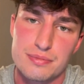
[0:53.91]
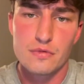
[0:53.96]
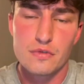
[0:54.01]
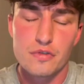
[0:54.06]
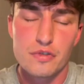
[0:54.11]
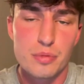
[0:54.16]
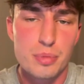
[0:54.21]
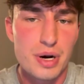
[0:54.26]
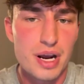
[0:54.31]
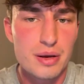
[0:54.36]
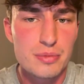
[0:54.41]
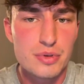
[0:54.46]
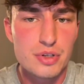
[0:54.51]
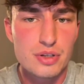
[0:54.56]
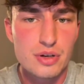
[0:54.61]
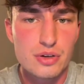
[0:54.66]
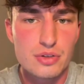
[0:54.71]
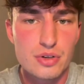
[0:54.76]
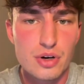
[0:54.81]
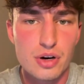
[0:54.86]
Wybrałem do
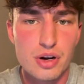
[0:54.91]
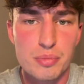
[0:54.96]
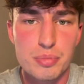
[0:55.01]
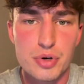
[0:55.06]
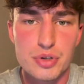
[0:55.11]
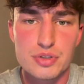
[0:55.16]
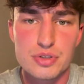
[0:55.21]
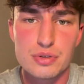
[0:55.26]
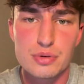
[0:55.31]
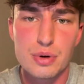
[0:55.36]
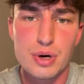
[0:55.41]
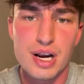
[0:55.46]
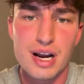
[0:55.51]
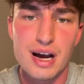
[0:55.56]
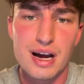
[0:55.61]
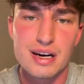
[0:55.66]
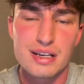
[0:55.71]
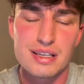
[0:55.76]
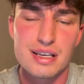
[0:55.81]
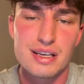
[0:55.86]
tego drogę procedury
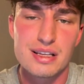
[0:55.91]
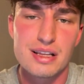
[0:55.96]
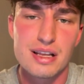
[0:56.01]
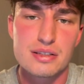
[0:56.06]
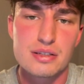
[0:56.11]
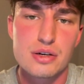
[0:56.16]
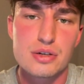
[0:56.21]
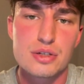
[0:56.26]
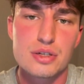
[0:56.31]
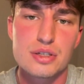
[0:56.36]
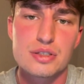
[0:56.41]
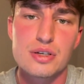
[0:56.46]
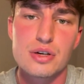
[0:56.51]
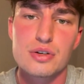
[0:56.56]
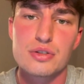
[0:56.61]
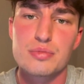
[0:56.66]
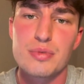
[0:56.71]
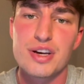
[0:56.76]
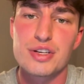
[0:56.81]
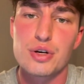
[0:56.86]
karnej, dlatego że chcę
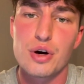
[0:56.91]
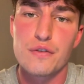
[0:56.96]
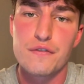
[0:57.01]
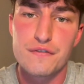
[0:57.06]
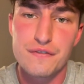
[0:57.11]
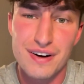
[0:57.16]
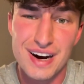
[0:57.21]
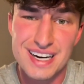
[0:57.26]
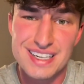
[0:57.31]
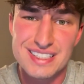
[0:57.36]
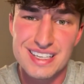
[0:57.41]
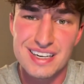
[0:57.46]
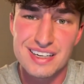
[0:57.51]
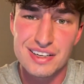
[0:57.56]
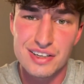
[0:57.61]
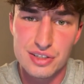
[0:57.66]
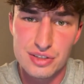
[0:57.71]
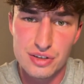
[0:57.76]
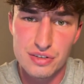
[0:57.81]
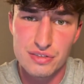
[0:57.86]
rozmawiać o
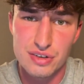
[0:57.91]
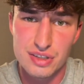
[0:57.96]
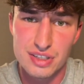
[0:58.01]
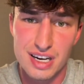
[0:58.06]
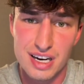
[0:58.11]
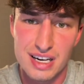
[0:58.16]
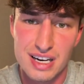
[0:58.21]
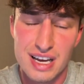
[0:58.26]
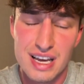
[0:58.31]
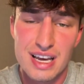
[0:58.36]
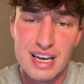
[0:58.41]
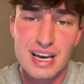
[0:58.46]
faktach i dowodach,